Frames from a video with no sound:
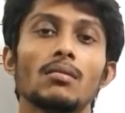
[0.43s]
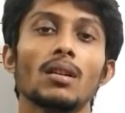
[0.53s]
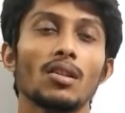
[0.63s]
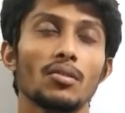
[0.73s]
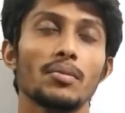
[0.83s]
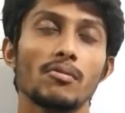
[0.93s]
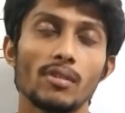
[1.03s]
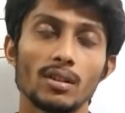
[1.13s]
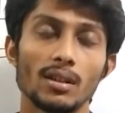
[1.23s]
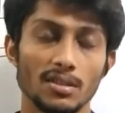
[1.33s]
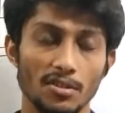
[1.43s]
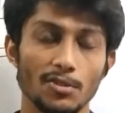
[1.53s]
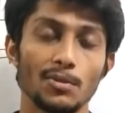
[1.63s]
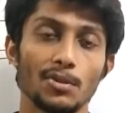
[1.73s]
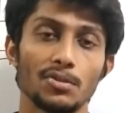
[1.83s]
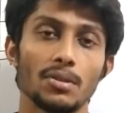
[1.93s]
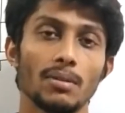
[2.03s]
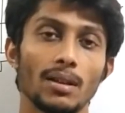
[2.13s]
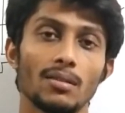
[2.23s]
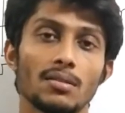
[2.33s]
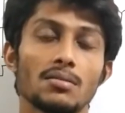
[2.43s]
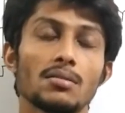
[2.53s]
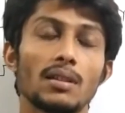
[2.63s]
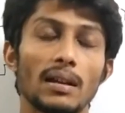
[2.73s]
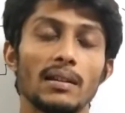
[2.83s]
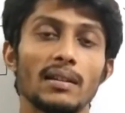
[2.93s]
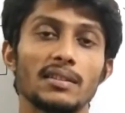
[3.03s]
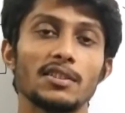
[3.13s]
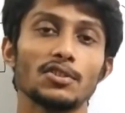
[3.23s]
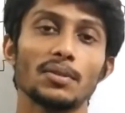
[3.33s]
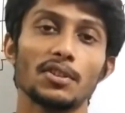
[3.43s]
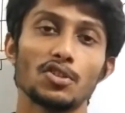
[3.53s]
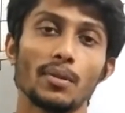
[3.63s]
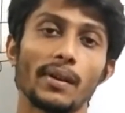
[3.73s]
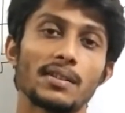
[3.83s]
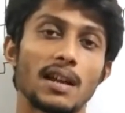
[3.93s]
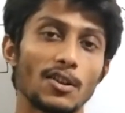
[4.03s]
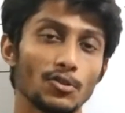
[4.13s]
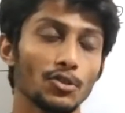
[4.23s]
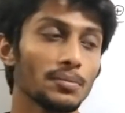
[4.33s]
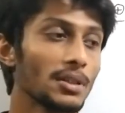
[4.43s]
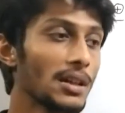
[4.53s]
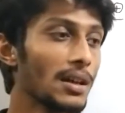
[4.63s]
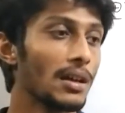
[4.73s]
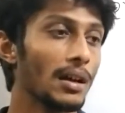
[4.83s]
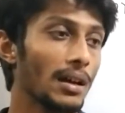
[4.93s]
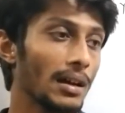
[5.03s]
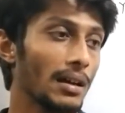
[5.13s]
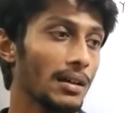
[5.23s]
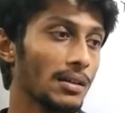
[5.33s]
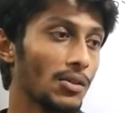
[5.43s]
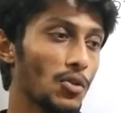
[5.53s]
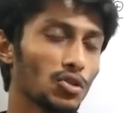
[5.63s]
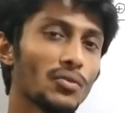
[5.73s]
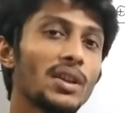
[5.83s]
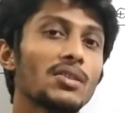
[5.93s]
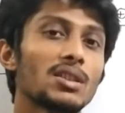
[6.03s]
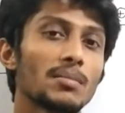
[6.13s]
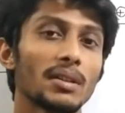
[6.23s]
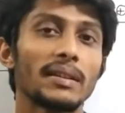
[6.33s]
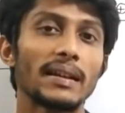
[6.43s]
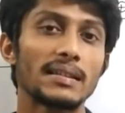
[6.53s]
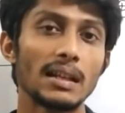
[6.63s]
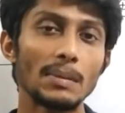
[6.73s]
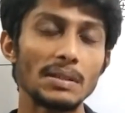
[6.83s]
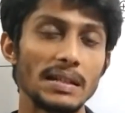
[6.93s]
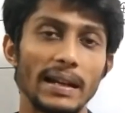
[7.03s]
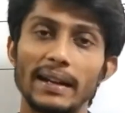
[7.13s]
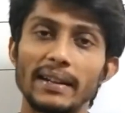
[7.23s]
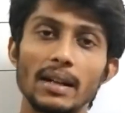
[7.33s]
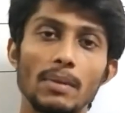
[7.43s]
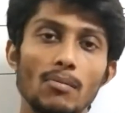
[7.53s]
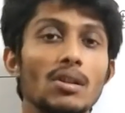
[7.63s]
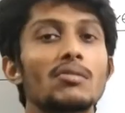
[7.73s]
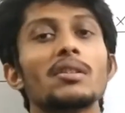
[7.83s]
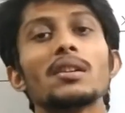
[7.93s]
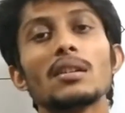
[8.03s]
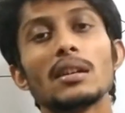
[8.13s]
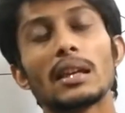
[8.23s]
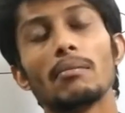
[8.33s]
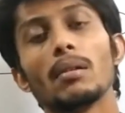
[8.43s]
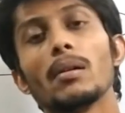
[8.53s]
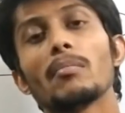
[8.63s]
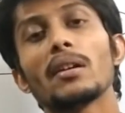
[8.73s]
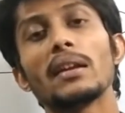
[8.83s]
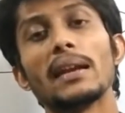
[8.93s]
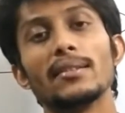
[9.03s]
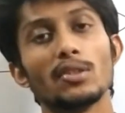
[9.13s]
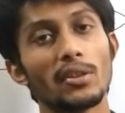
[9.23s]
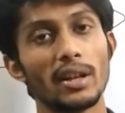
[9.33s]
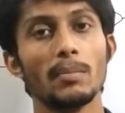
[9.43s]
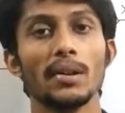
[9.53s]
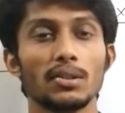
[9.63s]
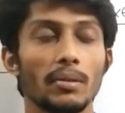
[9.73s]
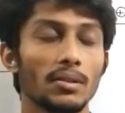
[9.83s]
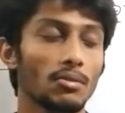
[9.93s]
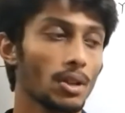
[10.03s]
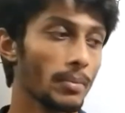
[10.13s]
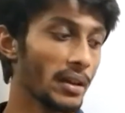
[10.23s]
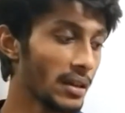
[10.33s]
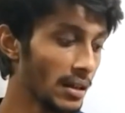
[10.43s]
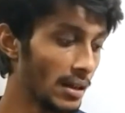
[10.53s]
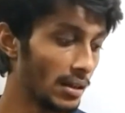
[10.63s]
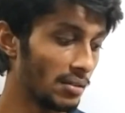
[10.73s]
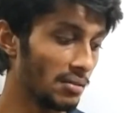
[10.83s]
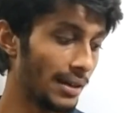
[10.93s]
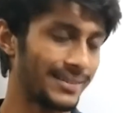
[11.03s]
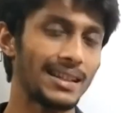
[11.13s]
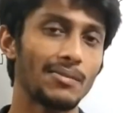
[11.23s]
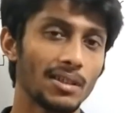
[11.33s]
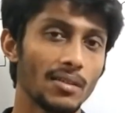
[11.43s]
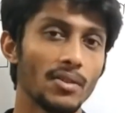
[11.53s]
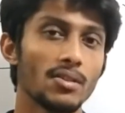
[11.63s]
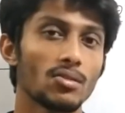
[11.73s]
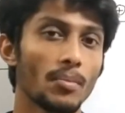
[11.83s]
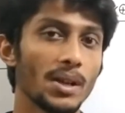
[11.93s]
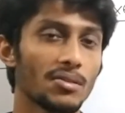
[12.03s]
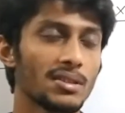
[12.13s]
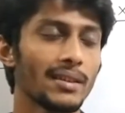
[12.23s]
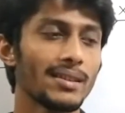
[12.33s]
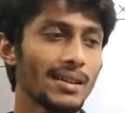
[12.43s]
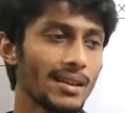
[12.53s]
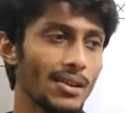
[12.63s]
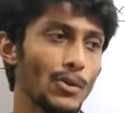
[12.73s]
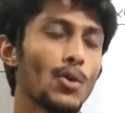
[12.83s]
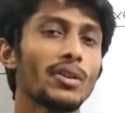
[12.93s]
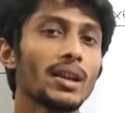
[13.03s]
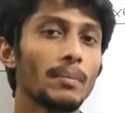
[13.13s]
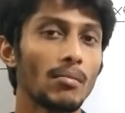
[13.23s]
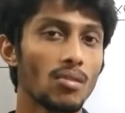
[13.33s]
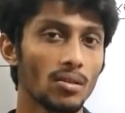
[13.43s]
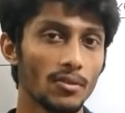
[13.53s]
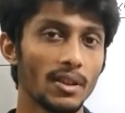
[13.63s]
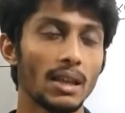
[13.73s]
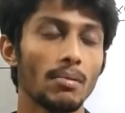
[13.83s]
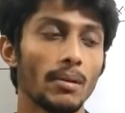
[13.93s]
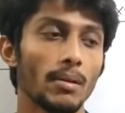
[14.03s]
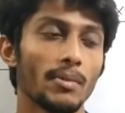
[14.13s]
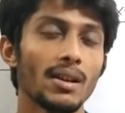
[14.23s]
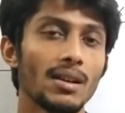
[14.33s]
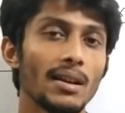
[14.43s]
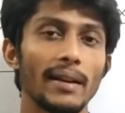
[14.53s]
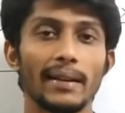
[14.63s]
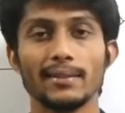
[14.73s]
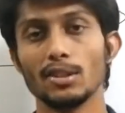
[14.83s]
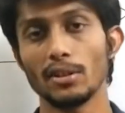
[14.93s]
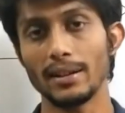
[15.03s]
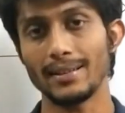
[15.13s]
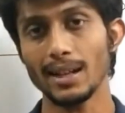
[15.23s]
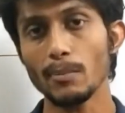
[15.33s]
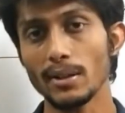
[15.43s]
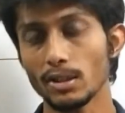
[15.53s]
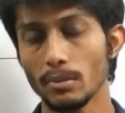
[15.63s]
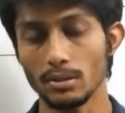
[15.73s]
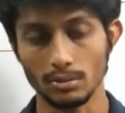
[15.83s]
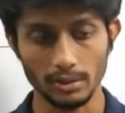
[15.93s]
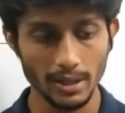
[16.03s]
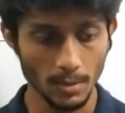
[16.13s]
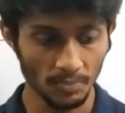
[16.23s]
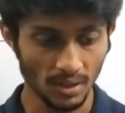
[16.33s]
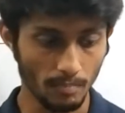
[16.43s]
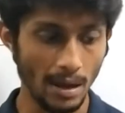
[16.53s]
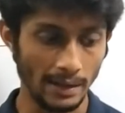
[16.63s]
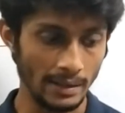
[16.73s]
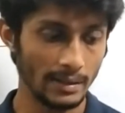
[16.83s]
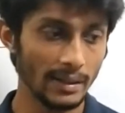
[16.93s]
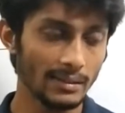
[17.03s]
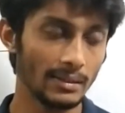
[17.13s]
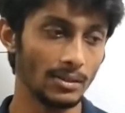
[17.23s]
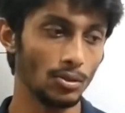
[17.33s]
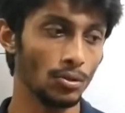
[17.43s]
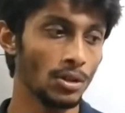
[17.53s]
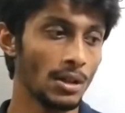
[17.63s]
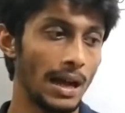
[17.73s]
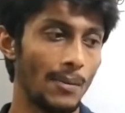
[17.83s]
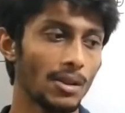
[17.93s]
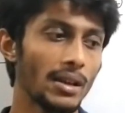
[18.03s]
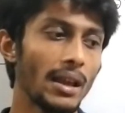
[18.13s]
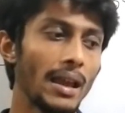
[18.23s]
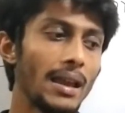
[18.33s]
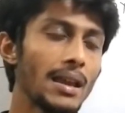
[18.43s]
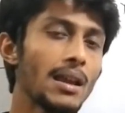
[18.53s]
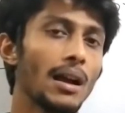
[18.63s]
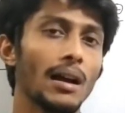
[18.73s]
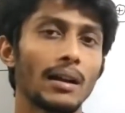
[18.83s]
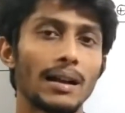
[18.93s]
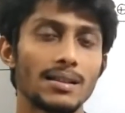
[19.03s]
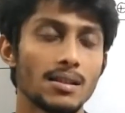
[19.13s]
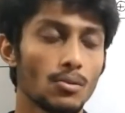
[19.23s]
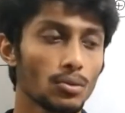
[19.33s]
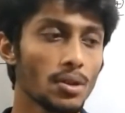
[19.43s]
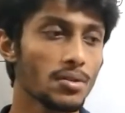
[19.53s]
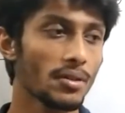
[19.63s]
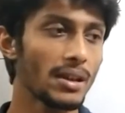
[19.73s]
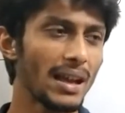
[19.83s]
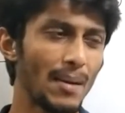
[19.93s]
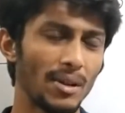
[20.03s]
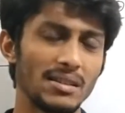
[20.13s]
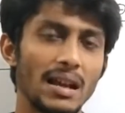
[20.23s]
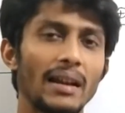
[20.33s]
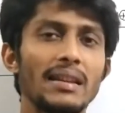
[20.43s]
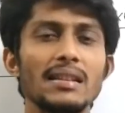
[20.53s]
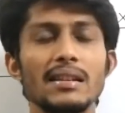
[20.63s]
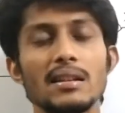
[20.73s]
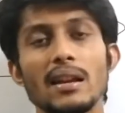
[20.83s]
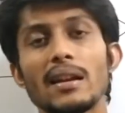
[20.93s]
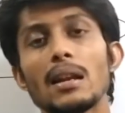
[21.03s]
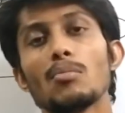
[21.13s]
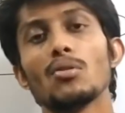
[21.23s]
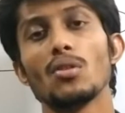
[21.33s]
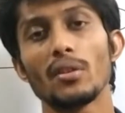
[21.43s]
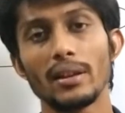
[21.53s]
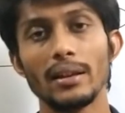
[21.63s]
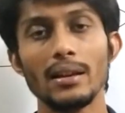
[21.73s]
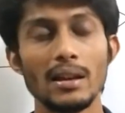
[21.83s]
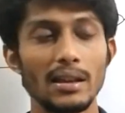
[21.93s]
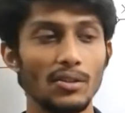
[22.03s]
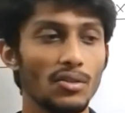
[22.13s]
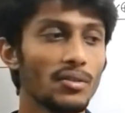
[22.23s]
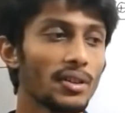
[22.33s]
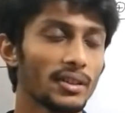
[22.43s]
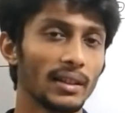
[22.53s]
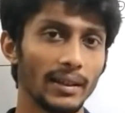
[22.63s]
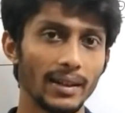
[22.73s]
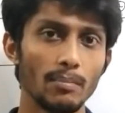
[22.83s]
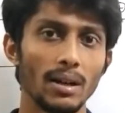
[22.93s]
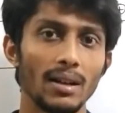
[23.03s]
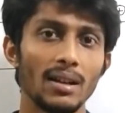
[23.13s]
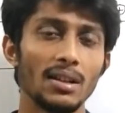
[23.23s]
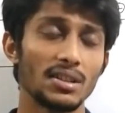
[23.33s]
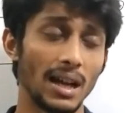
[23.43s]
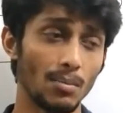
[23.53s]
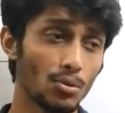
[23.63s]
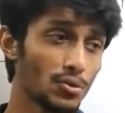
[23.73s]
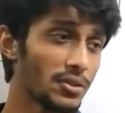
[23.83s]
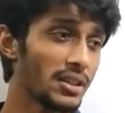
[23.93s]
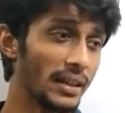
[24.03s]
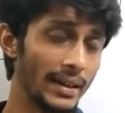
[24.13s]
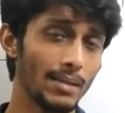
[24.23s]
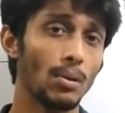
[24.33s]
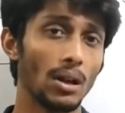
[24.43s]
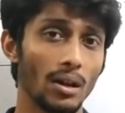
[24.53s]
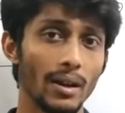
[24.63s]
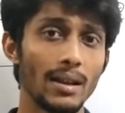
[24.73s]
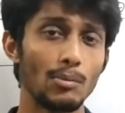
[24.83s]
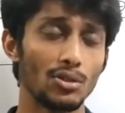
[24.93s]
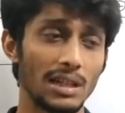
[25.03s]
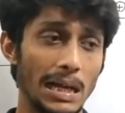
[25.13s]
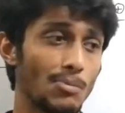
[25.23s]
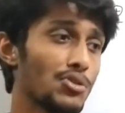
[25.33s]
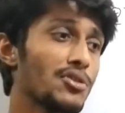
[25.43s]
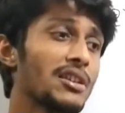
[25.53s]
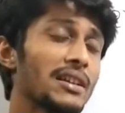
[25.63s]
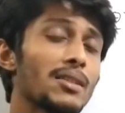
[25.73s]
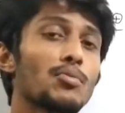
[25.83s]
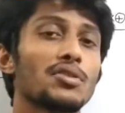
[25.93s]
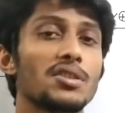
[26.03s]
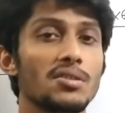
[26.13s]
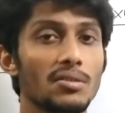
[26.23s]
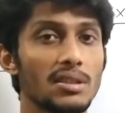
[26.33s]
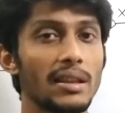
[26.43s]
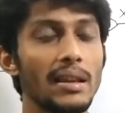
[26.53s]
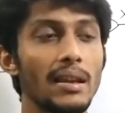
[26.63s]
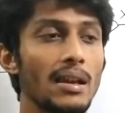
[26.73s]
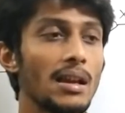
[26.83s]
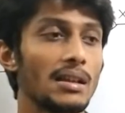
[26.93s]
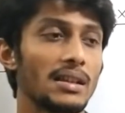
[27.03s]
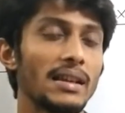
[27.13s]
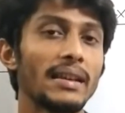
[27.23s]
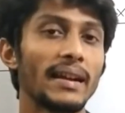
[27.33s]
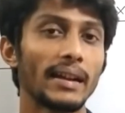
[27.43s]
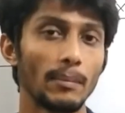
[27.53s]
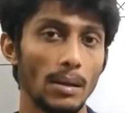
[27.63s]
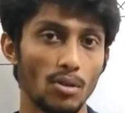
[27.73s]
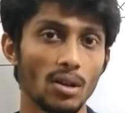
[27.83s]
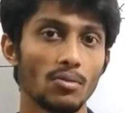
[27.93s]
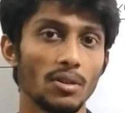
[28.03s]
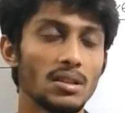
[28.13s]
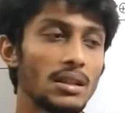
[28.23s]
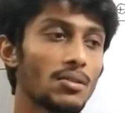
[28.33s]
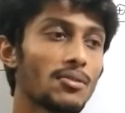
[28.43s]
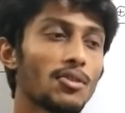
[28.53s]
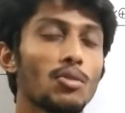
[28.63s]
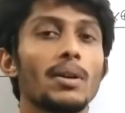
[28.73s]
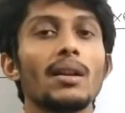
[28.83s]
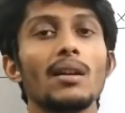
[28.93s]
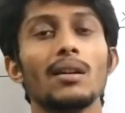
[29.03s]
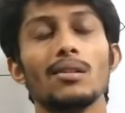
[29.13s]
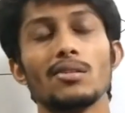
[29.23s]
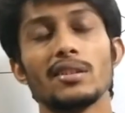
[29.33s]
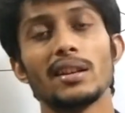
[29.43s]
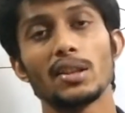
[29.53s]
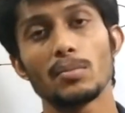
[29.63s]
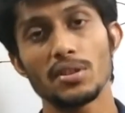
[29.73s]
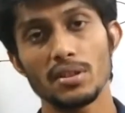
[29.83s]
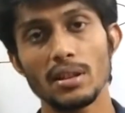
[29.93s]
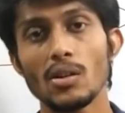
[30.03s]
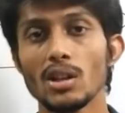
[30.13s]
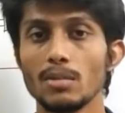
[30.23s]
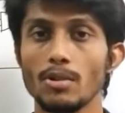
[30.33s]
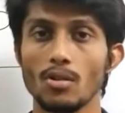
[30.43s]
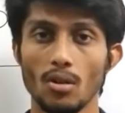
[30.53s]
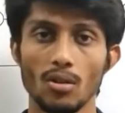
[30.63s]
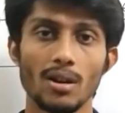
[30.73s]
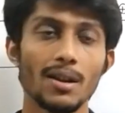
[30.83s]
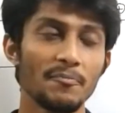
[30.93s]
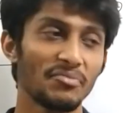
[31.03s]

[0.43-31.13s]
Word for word: হ্যালো এভরিওয়ান আশা করি তোমরা সবাই ভালো আছো গাইডলাইন লেকচারে তোমাদের সবাইকে স্বাগতম গত ভিডিওতে আমরা দেখেছিলাম যে ন্যান্ড গেট ব্যবহার করে কিভাবে আমরা এক্সর গেট বাস্তবায়ন করতে পারি তো আজকে আমাদের এই ভিডিও টপিক হচ্ছে যে নর গেট ব্যবহার করে কিভাবে আমরা এক্সর গেটটাকে বাস্তবায়ন করতে পারি ঠিক আছে তো আমাদের এই কাজটার উদ্দেশ্য কি আমরা জানি যে ন্যান্ড এবং নরকে ইউনিভার্সাল গেট বা সার্বজনীন গেট বলা হয় এবং সার্বজনীন গেটের বৈশিষ্ট্য হচ্ছে কি সেই গেটটা ব্যবহার করে যে কোনো রকমের লজিক্যাল এক্সপ্রেশন কি করা যাবে ড্র করা